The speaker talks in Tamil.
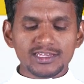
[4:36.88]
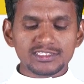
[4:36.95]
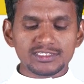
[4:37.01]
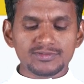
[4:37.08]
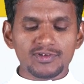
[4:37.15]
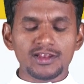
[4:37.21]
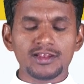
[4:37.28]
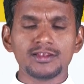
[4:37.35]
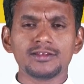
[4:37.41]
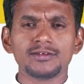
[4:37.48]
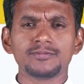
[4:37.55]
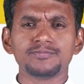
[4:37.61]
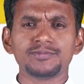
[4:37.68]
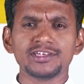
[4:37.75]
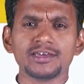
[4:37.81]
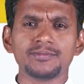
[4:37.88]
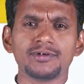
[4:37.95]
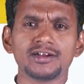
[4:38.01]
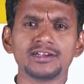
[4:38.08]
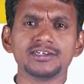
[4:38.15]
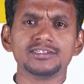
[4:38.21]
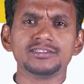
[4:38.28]
இயேசுவில்
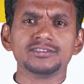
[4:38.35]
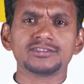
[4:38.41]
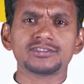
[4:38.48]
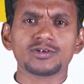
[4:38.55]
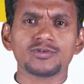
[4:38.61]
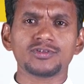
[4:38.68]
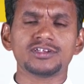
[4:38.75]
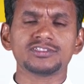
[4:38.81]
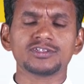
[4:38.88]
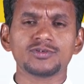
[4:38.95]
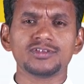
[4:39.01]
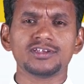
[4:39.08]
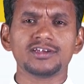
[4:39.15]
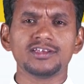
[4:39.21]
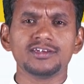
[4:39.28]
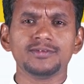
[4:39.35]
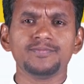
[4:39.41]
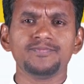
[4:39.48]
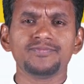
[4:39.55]
பிரியமான சகோதர சகோதரிகளே